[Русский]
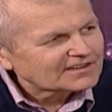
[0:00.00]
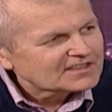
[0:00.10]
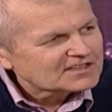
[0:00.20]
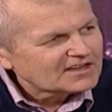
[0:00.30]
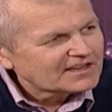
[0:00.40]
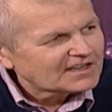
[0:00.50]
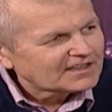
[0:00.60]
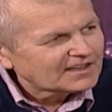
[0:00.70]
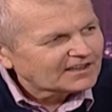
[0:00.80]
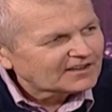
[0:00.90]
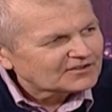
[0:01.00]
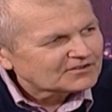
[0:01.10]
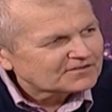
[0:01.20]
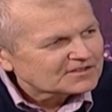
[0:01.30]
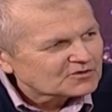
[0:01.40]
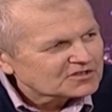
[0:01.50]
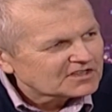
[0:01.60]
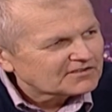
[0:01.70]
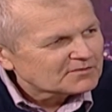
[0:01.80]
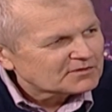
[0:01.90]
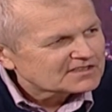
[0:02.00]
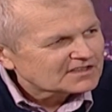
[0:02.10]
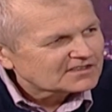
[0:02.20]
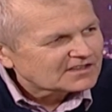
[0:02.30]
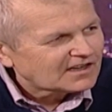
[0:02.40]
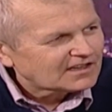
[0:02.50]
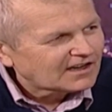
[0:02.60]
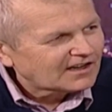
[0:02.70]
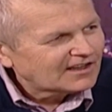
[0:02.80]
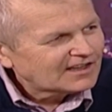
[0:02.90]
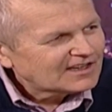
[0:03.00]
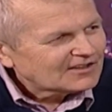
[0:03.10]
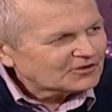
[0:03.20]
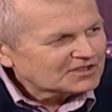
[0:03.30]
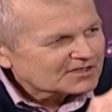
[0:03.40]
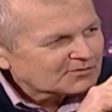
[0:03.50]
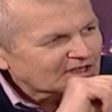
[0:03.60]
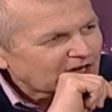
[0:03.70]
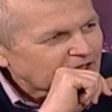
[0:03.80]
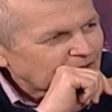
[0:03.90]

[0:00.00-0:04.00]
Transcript: населения в восточноевропейских странах? Вот несмотря